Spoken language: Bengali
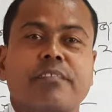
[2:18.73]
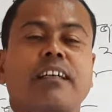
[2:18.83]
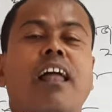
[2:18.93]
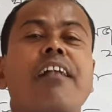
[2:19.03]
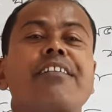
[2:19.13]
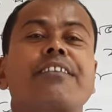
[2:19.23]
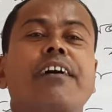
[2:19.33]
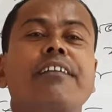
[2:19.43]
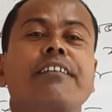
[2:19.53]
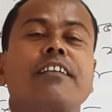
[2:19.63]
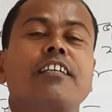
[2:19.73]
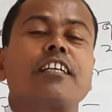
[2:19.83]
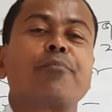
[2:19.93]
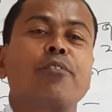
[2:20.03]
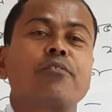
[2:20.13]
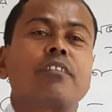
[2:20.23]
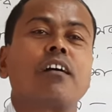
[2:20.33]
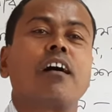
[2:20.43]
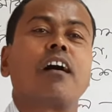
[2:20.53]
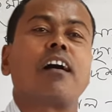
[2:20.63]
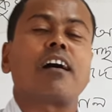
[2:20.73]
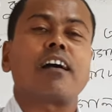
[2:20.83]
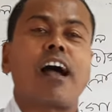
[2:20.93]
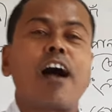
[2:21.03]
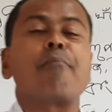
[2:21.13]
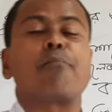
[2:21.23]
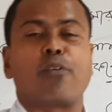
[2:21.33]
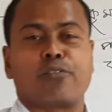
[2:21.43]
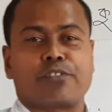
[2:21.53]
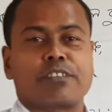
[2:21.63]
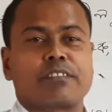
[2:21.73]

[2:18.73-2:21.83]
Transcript: কার্ল ডিটার এবং হামভোল্ট